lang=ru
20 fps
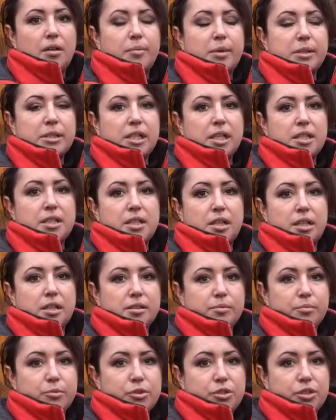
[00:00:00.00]
Последний
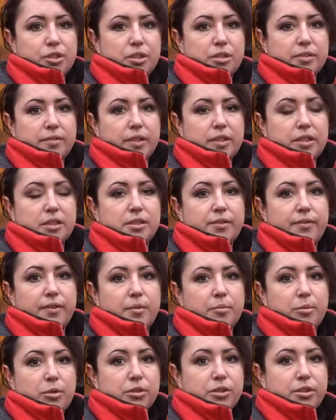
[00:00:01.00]
раз мужчина звонил
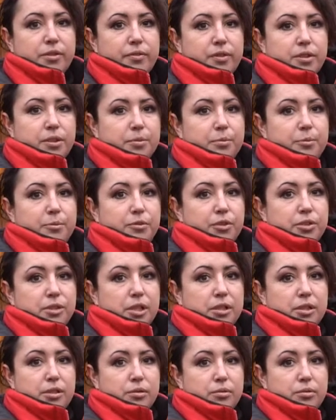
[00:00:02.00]
своим родственникам вот
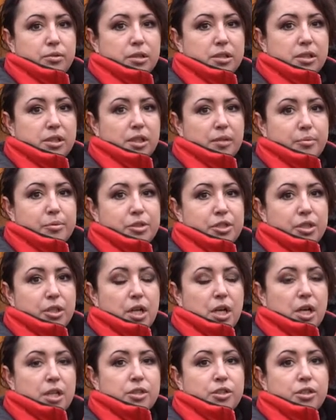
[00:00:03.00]
отсюда. Сообщил,
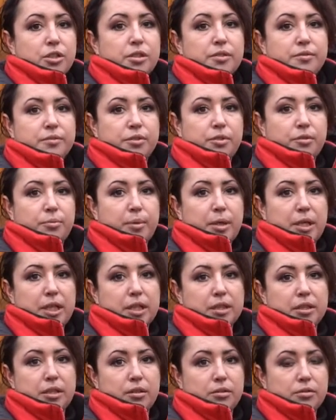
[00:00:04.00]
что с ним все в
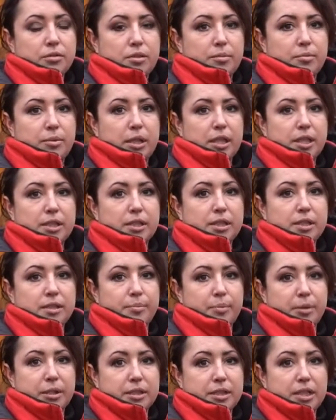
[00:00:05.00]
порядке, и он собирается
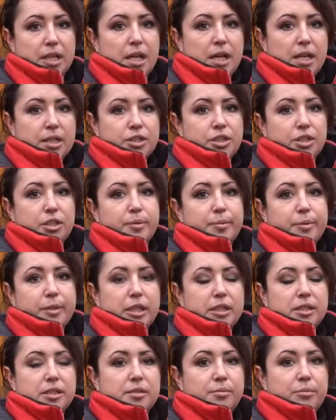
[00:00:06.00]
спать. Через
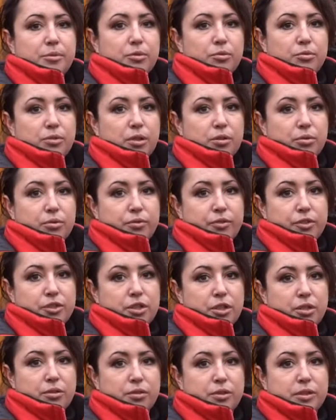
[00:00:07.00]
15 минут, как
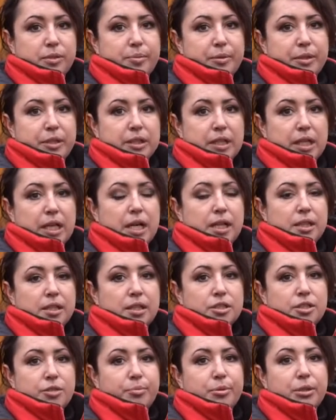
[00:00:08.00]
утверждают эксперты,
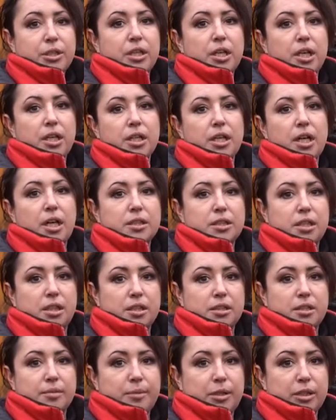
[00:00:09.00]
дача полыхала
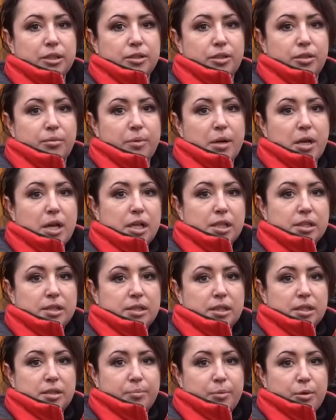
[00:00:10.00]
открытым огнем. С
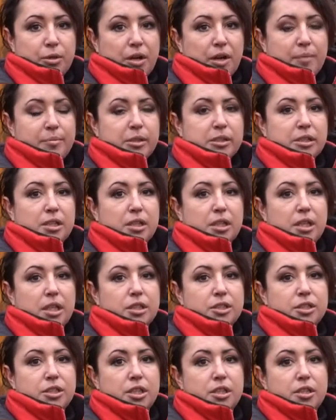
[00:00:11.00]
тех пор о
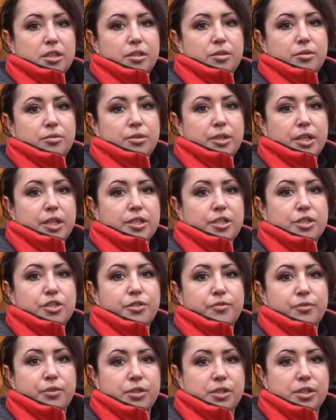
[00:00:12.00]
местонахождении Юрия
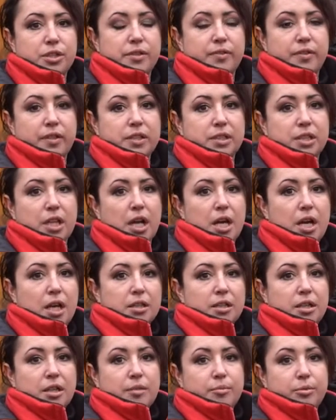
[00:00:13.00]
ничего не известно.
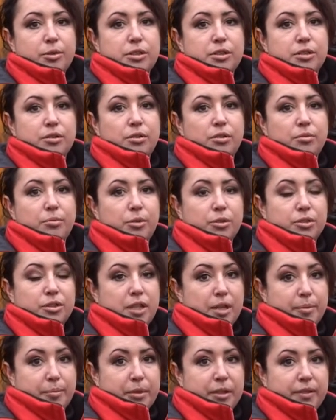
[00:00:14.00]
На работе и дома он
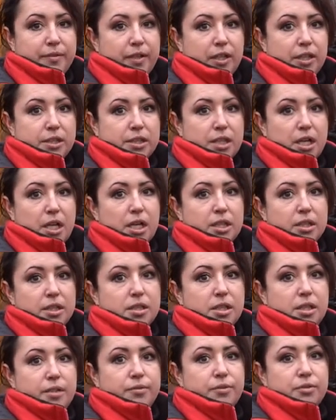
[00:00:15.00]
не появлялся, на
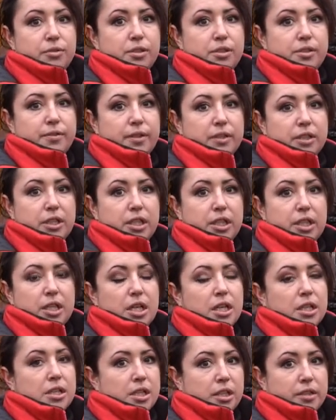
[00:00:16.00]
телефонные звонки
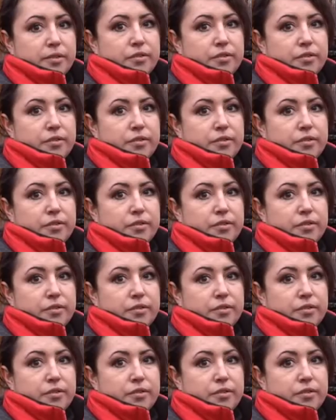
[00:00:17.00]
не